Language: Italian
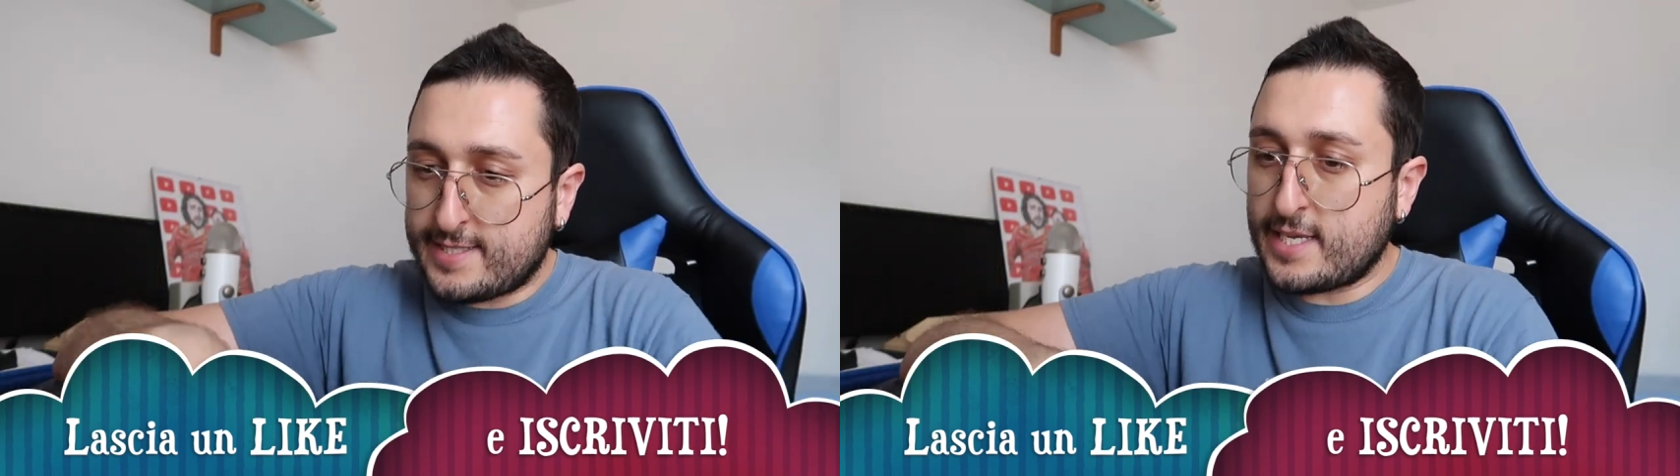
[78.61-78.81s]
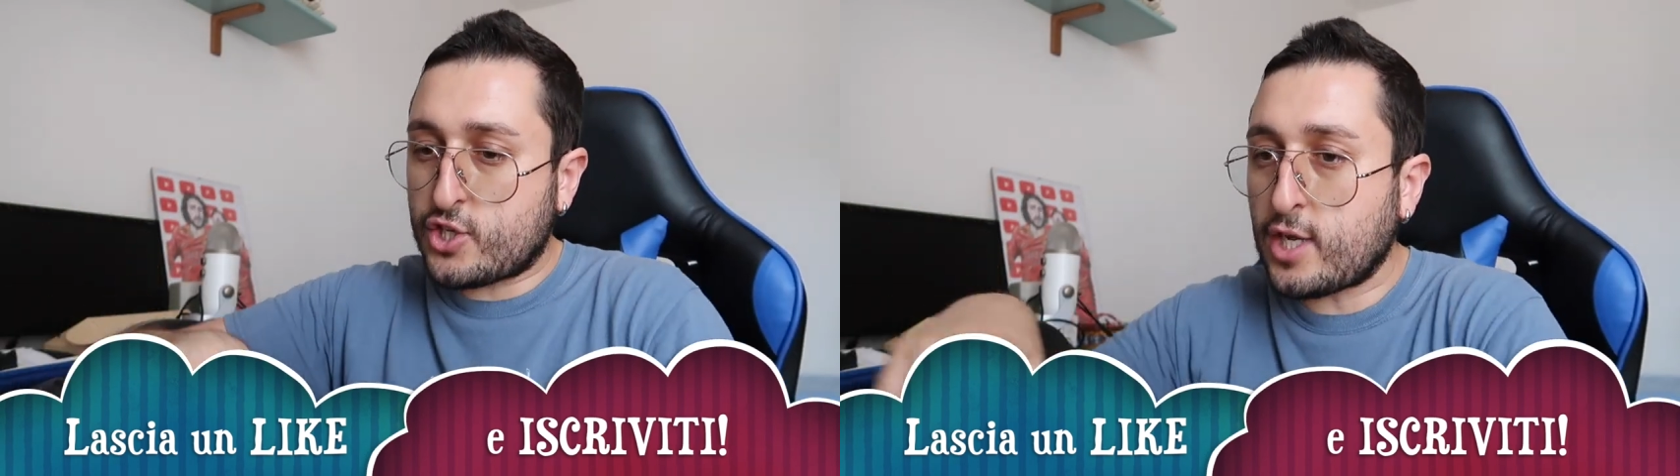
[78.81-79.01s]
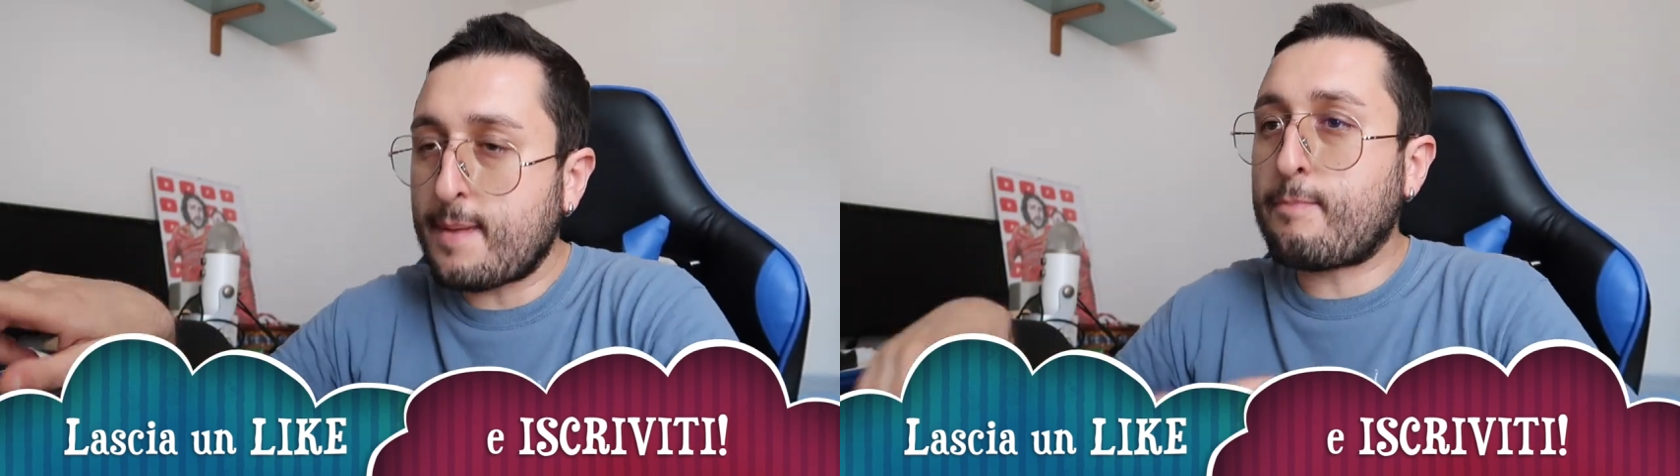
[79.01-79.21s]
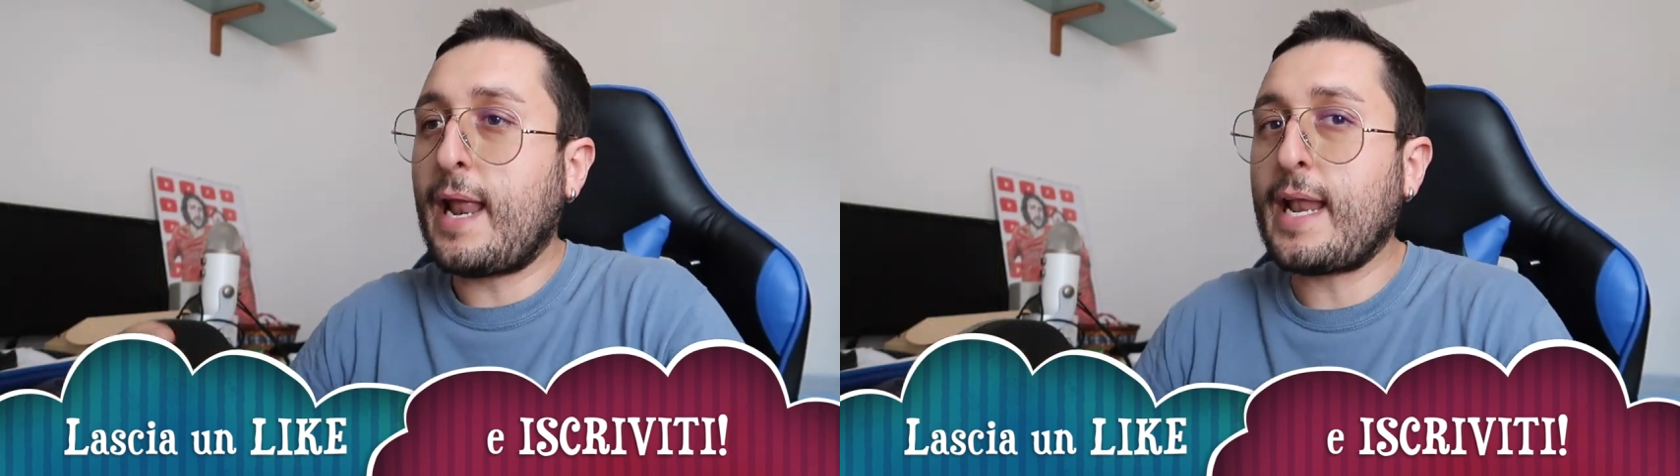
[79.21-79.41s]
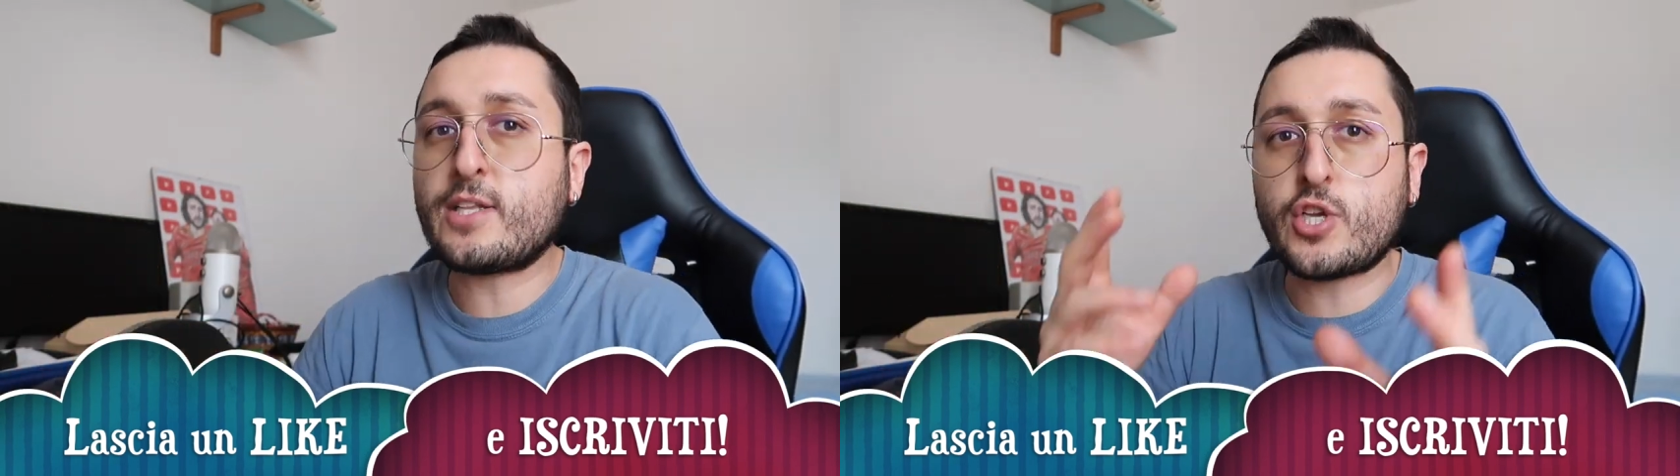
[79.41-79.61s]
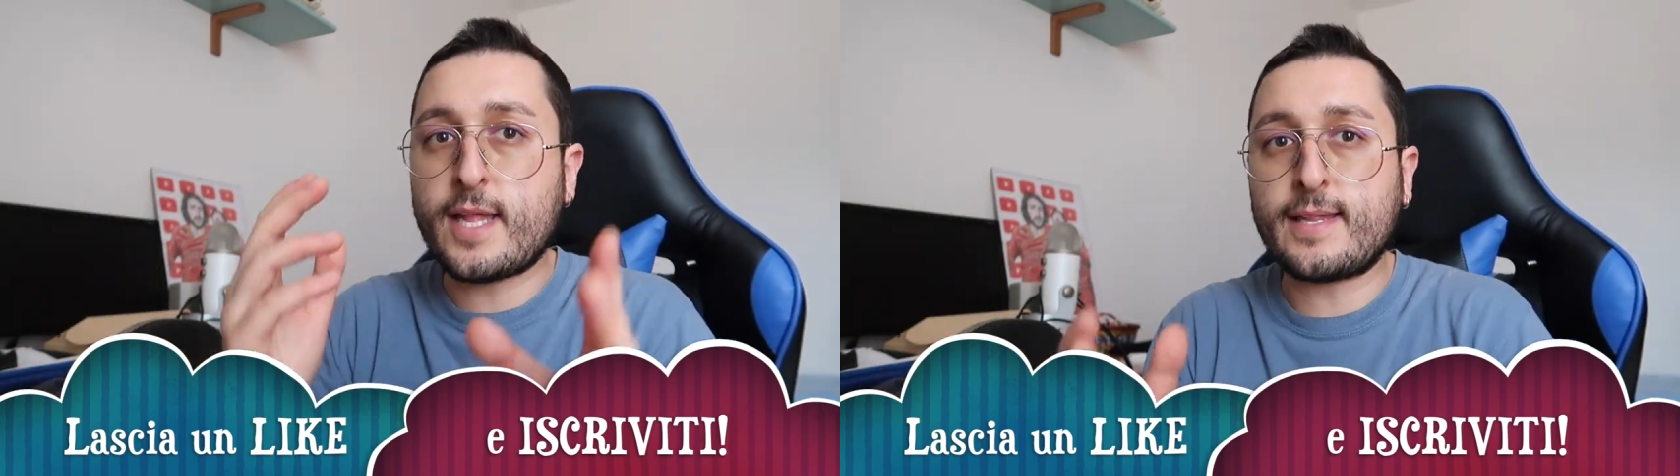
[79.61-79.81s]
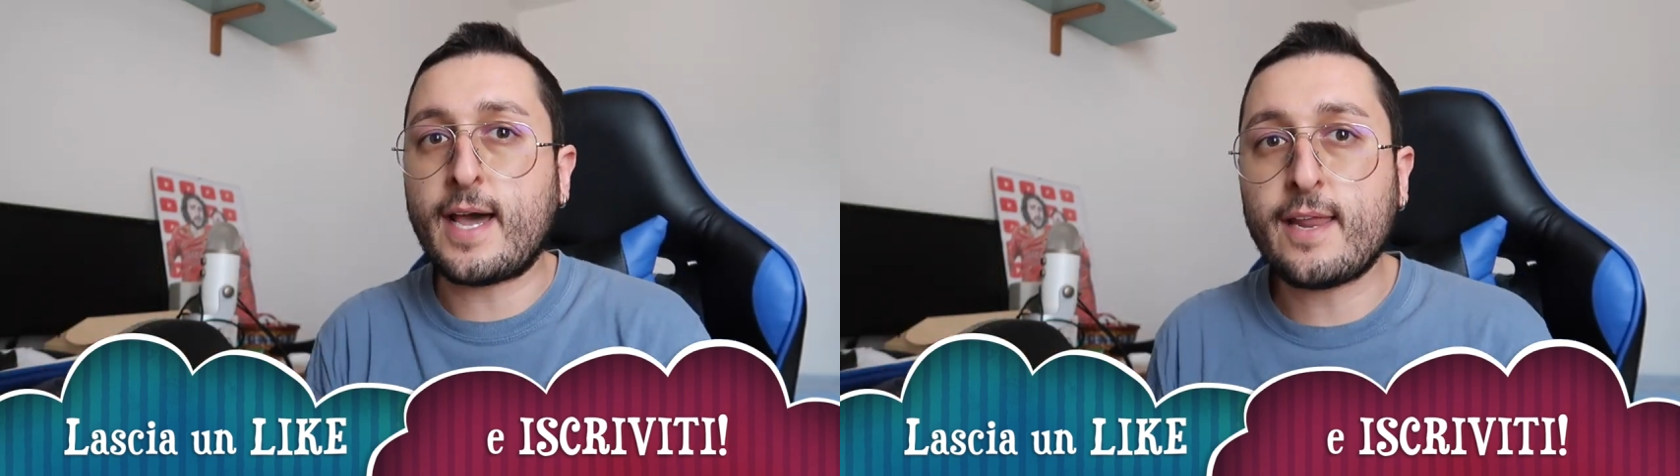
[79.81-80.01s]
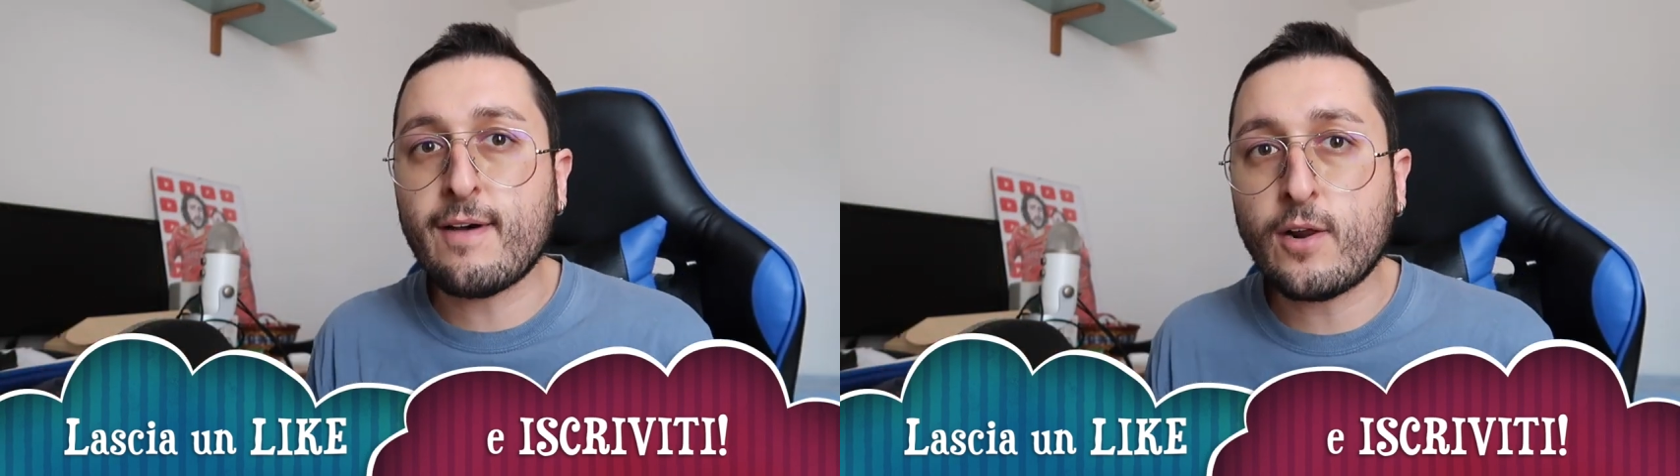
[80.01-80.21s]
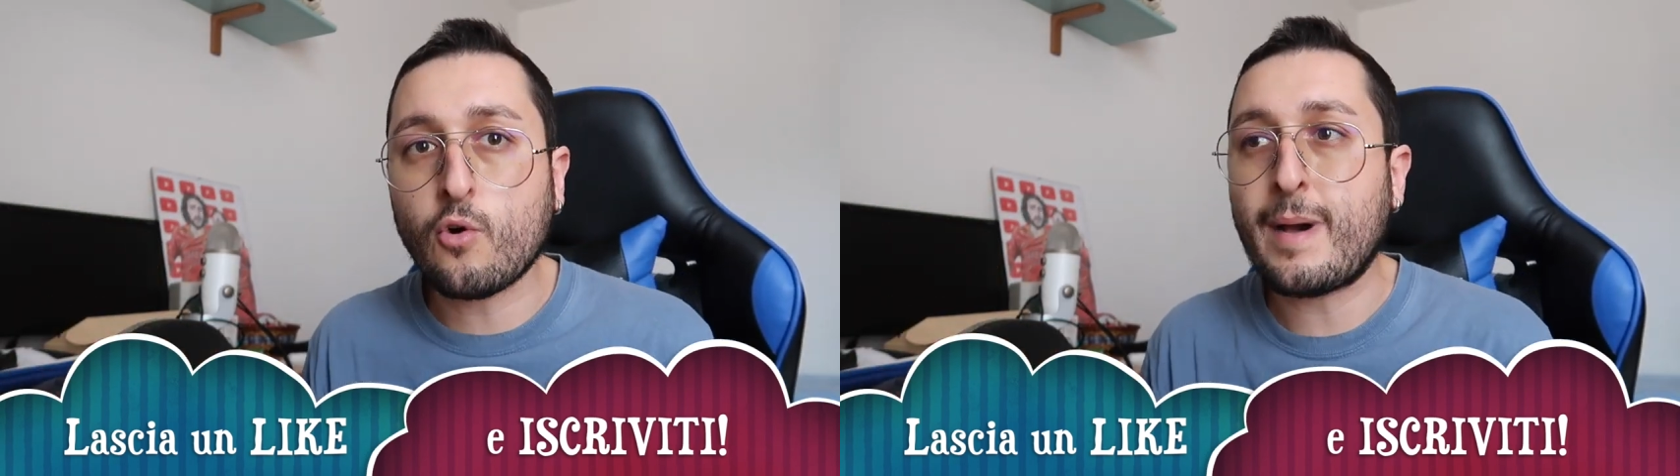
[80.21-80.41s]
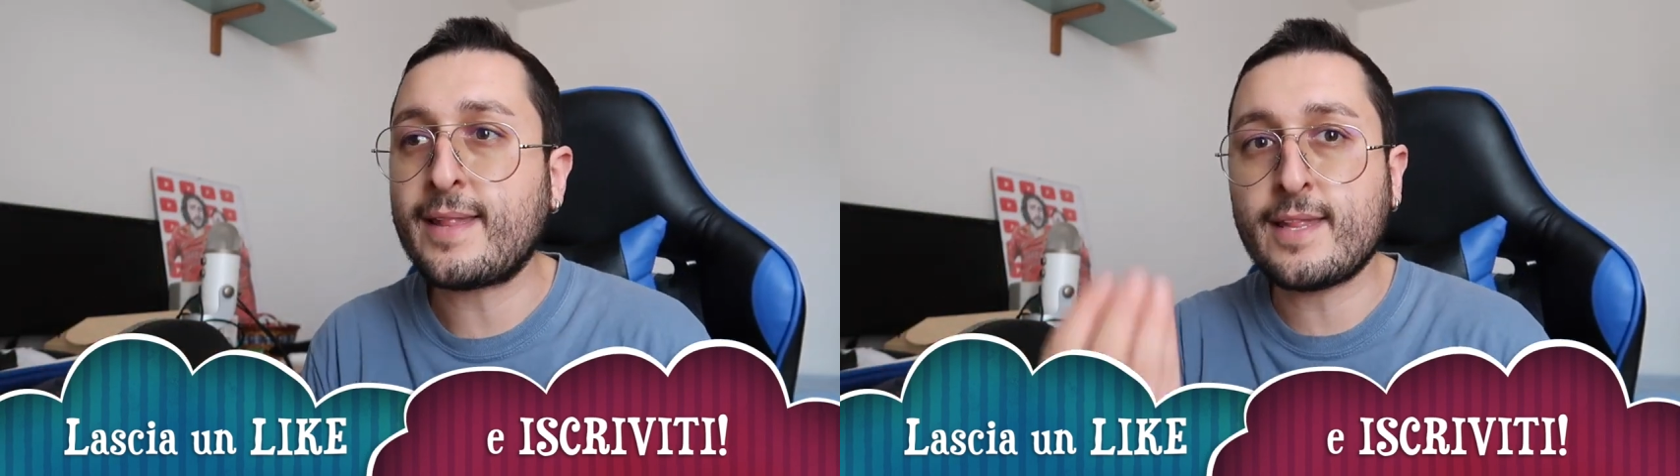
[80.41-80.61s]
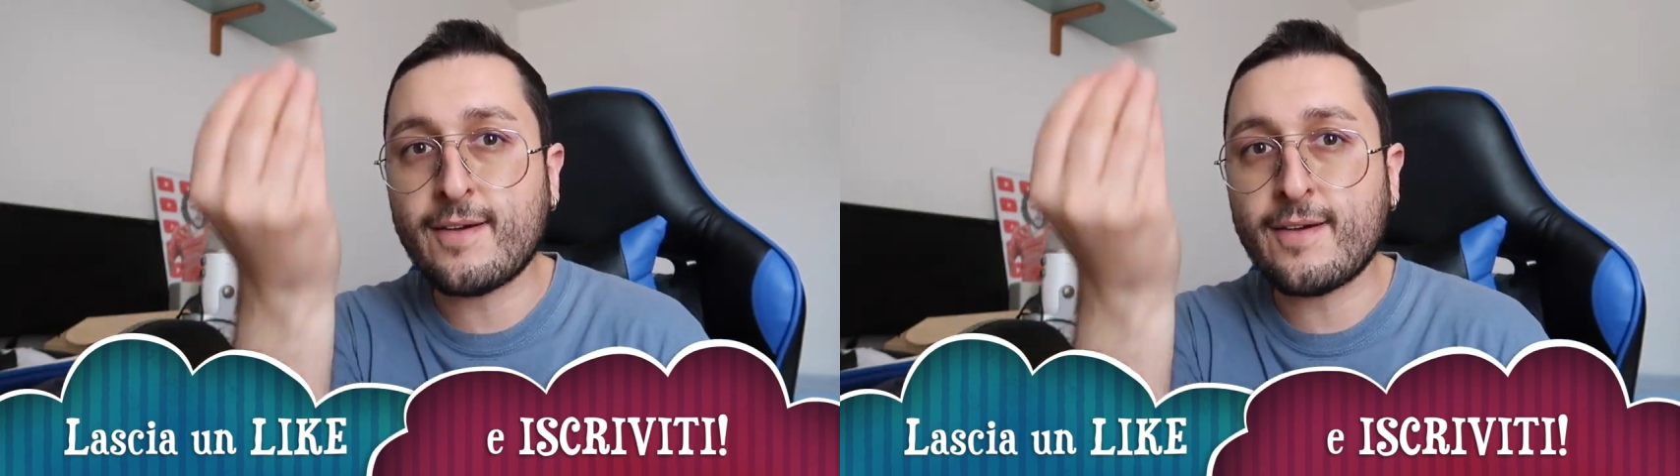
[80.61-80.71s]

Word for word: se sdribbla la gente arriva a Roma e